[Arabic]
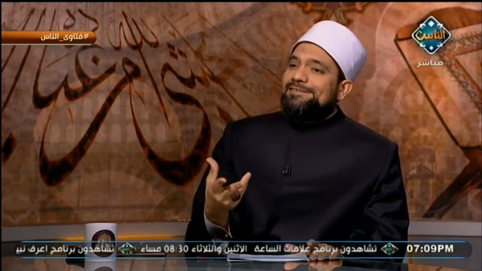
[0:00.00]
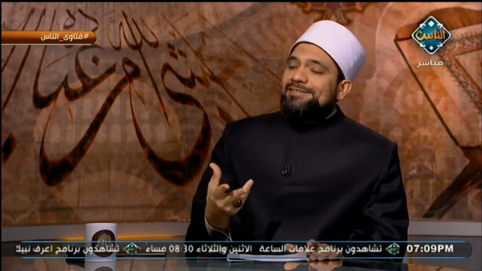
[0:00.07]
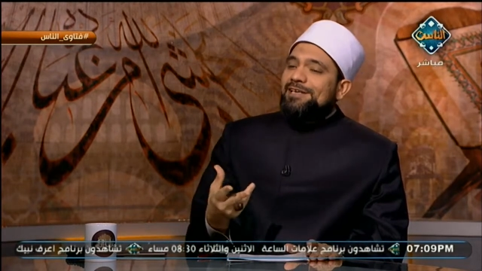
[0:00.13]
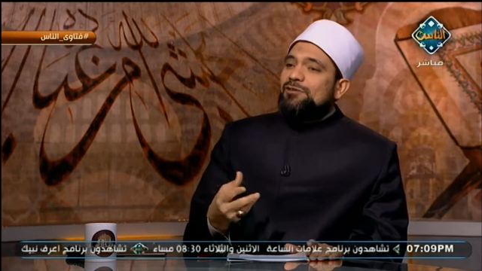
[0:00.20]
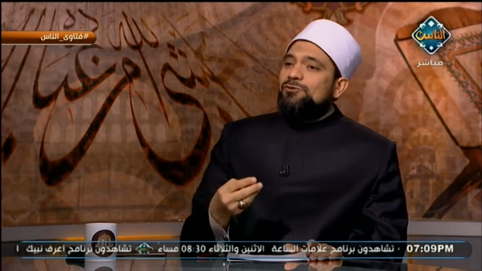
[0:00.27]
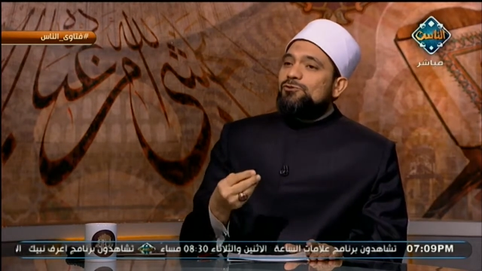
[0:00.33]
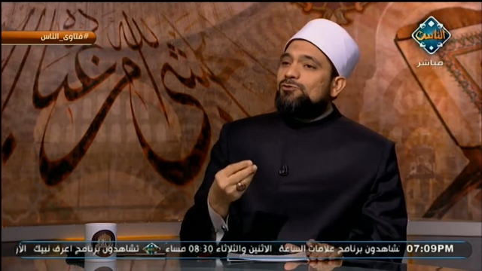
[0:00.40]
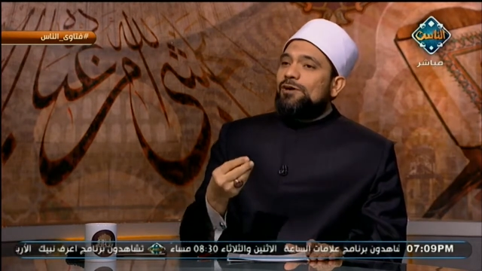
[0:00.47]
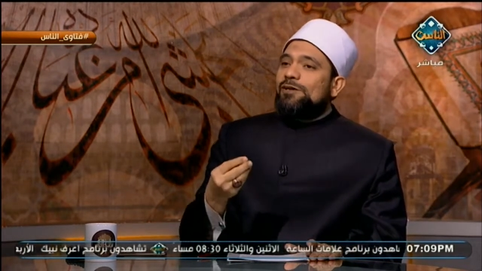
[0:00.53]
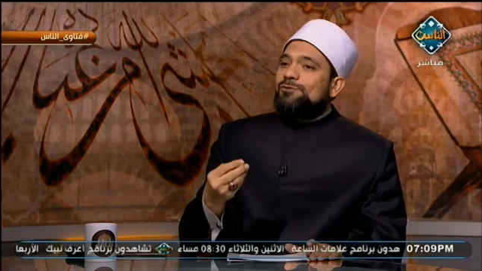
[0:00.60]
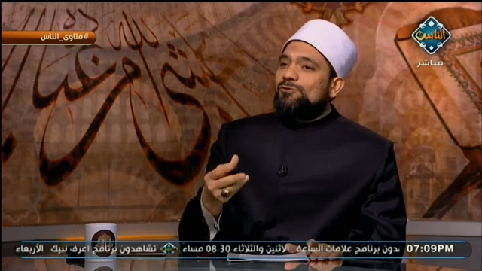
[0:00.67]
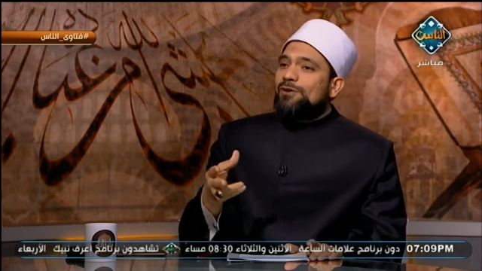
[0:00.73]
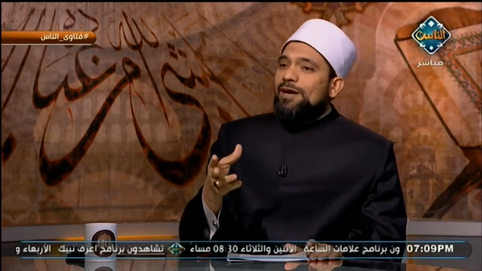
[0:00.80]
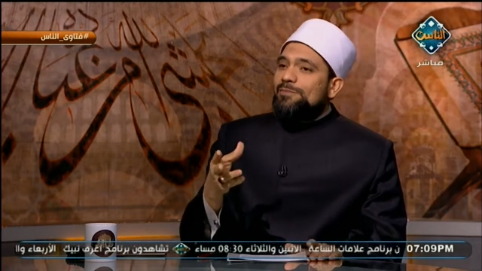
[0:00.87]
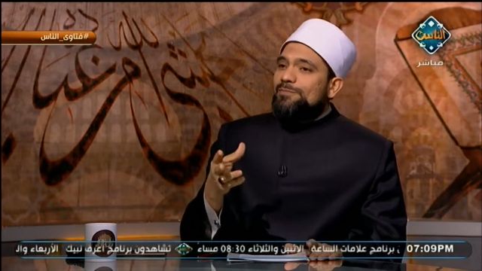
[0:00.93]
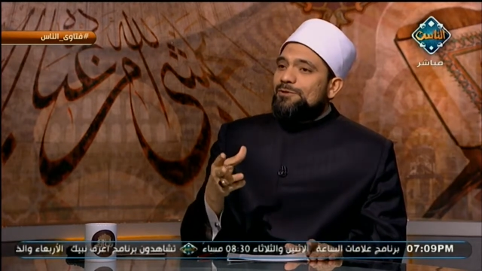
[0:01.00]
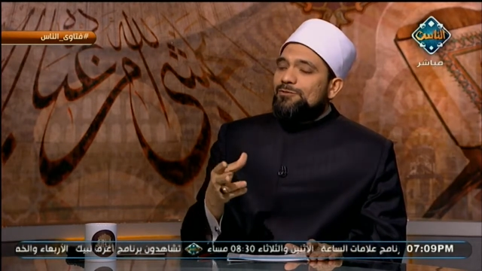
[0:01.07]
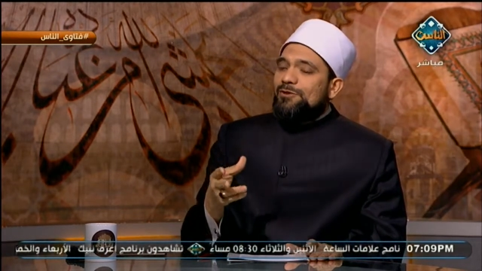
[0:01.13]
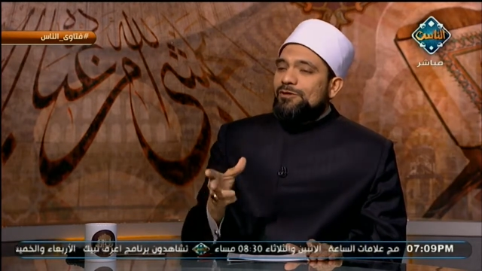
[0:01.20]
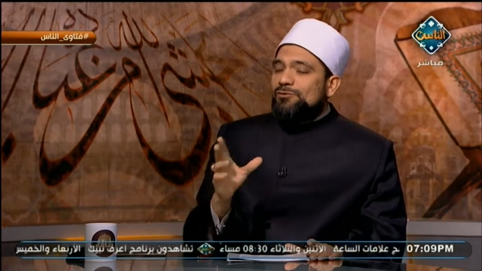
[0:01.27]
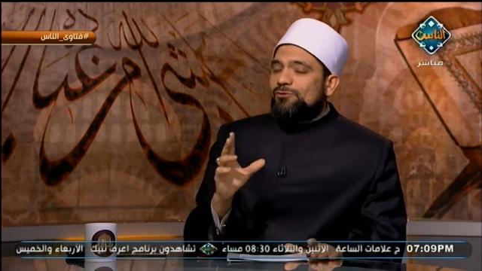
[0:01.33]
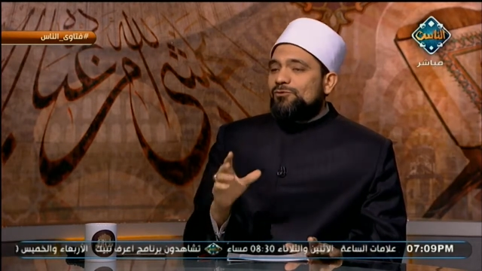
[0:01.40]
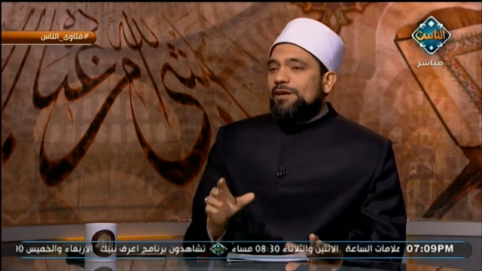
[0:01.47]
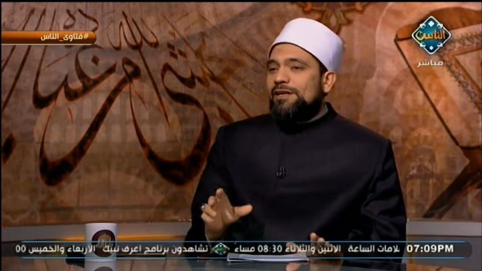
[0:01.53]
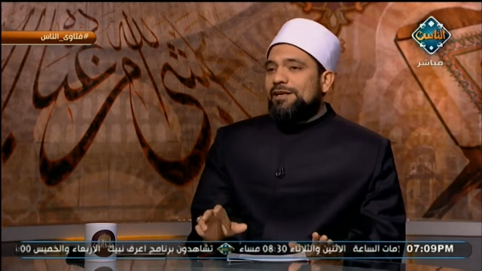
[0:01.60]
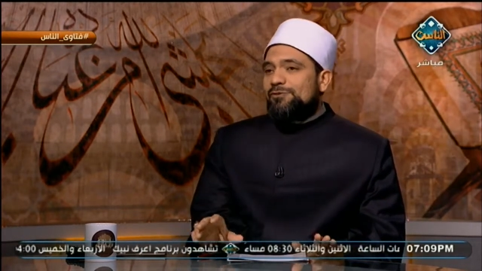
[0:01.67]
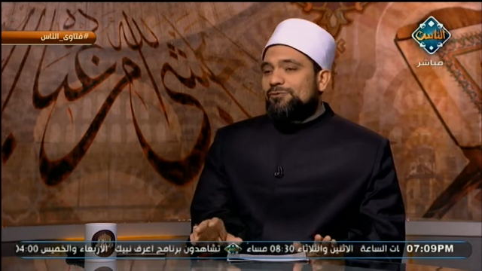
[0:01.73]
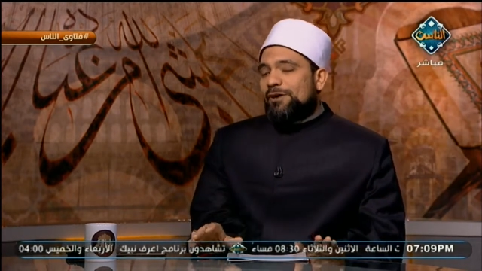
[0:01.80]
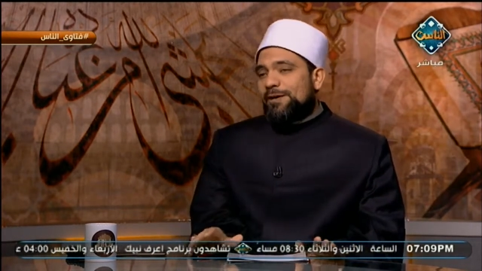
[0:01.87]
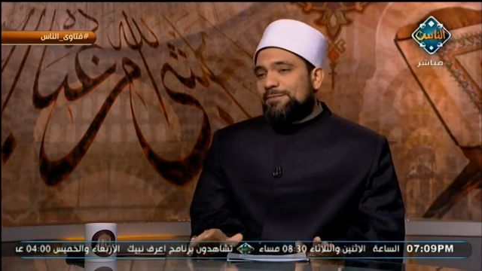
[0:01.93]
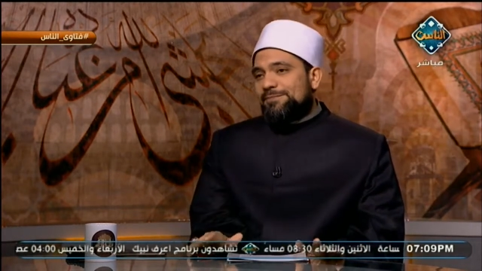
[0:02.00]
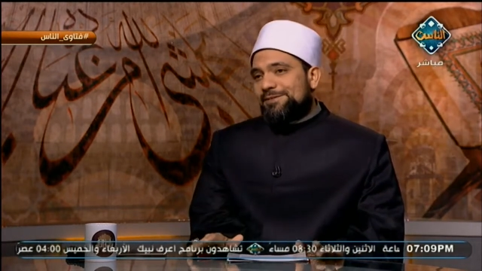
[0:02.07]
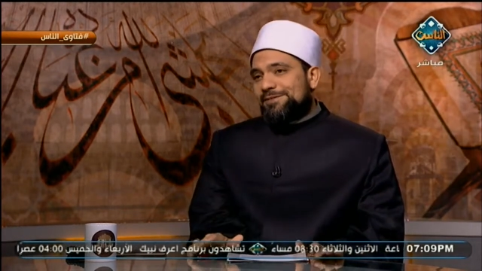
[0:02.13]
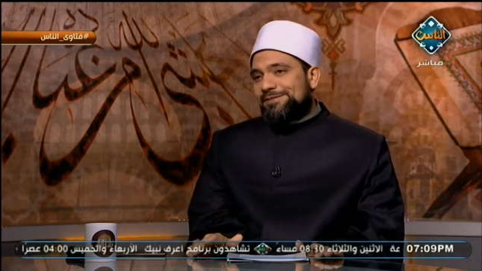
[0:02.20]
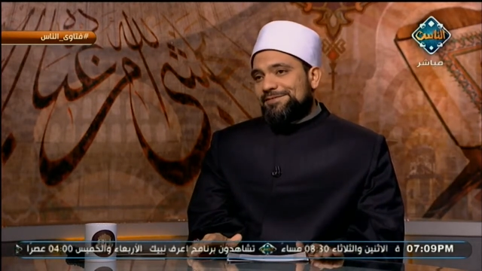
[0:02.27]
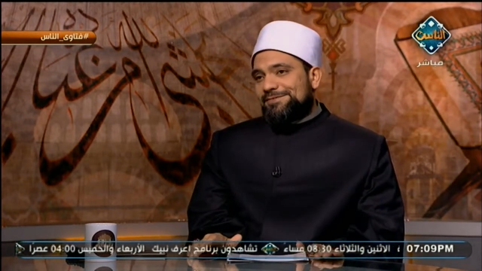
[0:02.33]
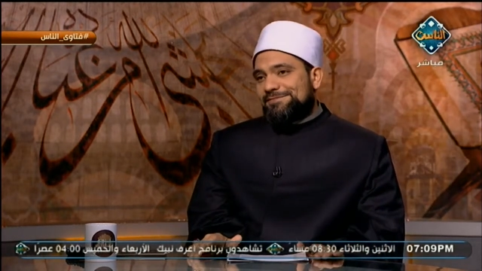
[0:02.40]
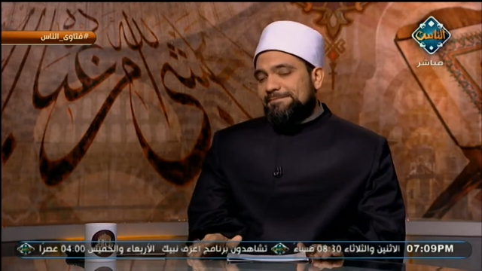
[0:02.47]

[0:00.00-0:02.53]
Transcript: يجوز أن تكبر ويجوز أن لا تكبر